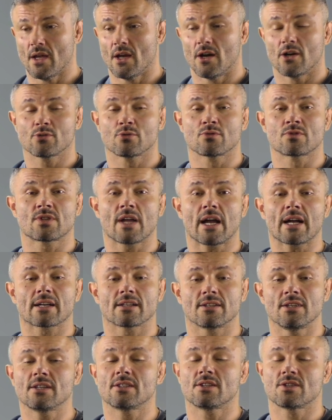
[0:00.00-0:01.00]
Otóż tak
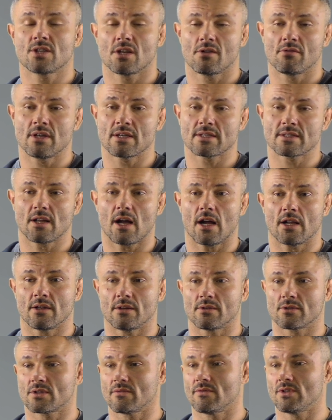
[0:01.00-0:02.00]
nigdy się nie stanie.
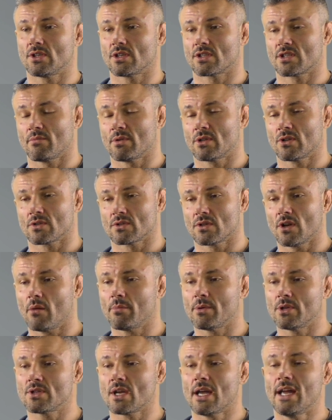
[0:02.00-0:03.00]
Oczywiście, żeby to
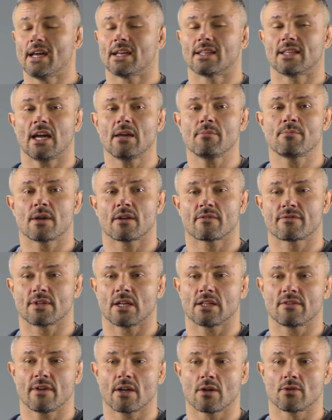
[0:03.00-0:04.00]
zrobić, najpierw na
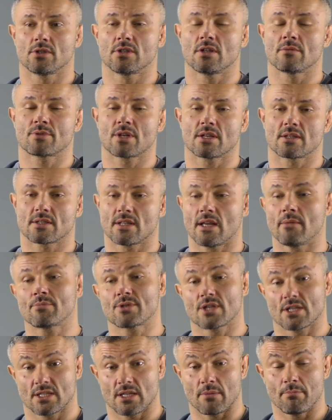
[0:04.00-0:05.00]
dwie godziny przed snem,
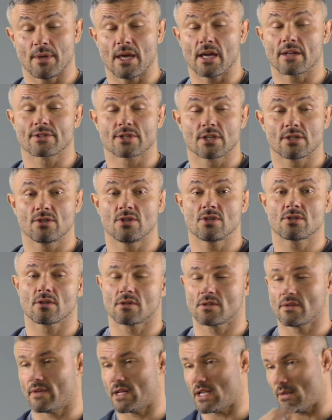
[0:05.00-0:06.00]
przez te pierwsze dni
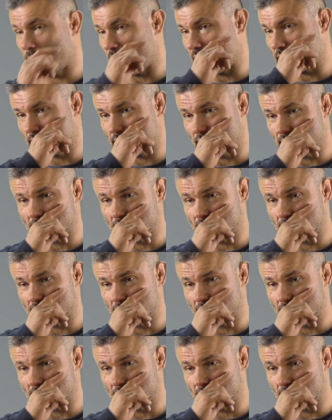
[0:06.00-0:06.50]
stosowania plastra,